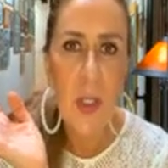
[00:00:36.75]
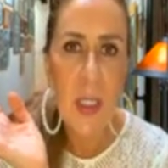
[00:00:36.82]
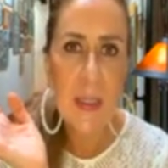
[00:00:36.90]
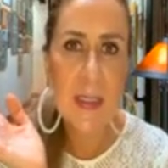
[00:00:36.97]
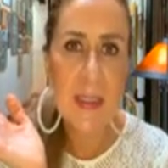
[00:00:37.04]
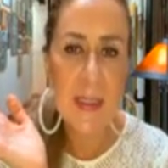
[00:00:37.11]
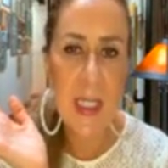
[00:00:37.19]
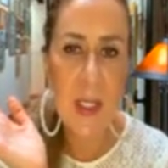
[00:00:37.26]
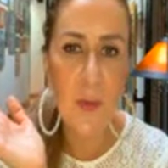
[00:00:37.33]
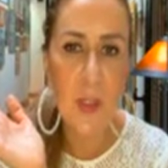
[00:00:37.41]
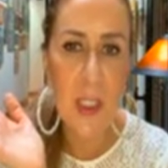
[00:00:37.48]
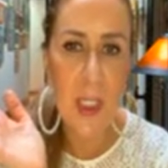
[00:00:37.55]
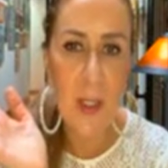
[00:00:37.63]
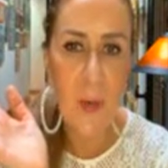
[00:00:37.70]
Se están
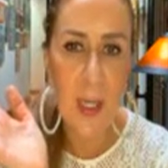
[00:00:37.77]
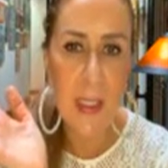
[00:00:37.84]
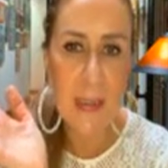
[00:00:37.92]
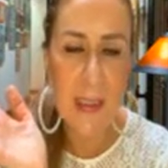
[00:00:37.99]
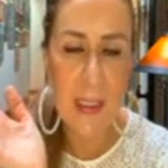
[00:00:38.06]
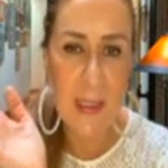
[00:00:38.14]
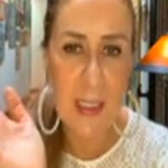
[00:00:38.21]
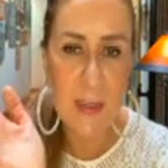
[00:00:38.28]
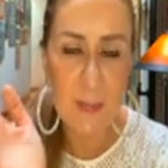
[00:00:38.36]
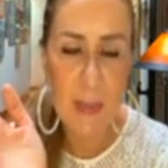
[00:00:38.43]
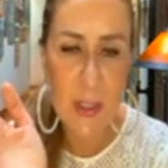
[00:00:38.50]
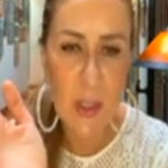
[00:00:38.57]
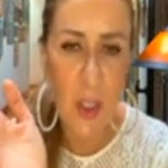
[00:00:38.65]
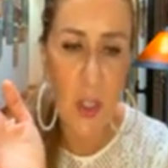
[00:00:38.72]
uniendo a esta
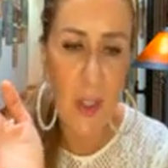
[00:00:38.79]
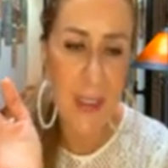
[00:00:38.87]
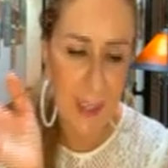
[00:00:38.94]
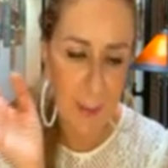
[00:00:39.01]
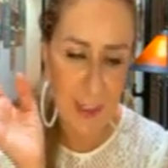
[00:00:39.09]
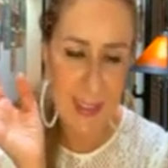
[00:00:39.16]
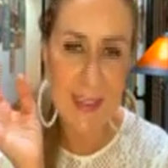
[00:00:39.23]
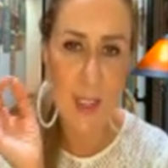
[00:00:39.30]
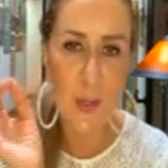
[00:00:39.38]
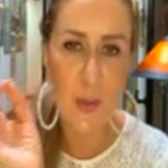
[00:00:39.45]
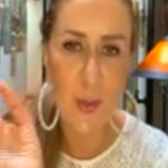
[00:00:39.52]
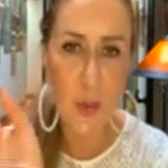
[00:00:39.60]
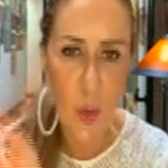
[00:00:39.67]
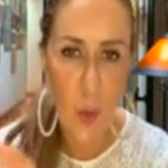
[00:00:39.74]
transmisión que va a ser
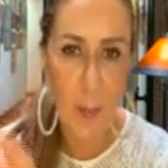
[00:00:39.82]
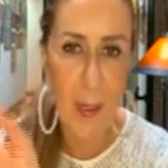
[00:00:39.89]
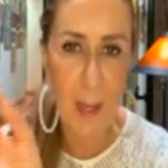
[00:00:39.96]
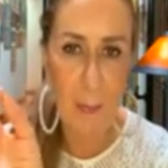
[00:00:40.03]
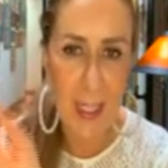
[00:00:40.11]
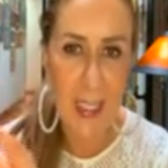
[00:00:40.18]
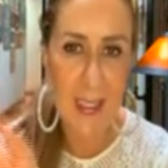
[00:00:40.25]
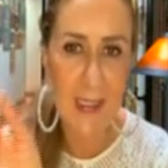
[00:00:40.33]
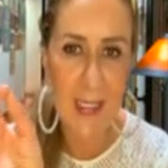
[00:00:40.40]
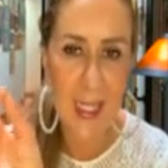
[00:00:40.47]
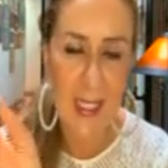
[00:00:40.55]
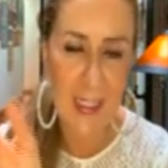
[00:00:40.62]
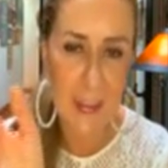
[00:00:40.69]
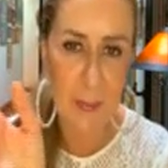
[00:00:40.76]

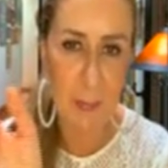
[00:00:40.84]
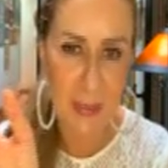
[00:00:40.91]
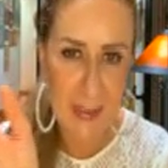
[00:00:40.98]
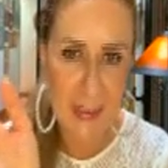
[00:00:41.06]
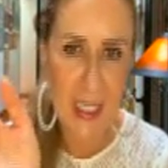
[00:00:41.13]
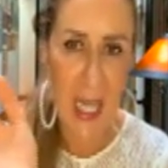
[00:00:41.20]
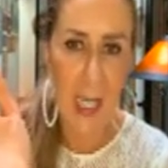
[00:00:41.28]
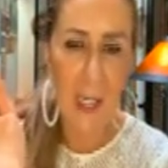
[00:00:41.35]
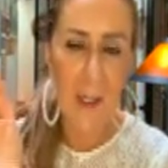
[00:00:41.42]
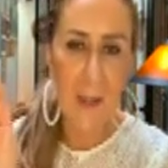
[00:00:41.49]
sumamente especial.